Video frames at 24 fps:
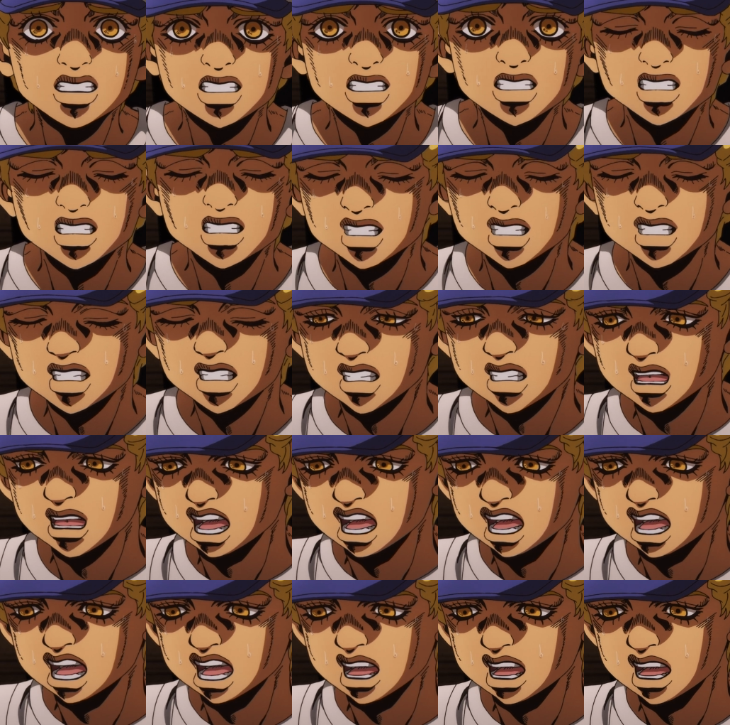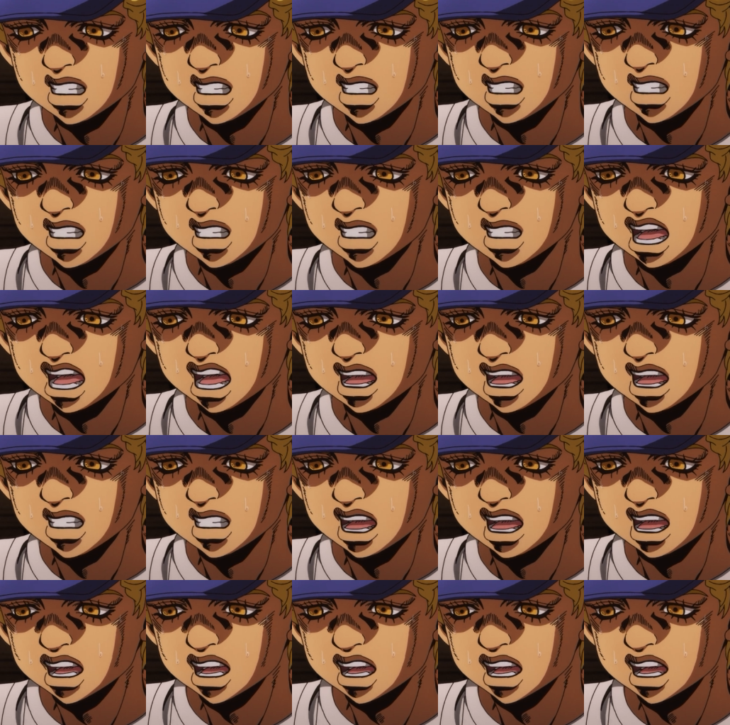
Dois anos. Dois,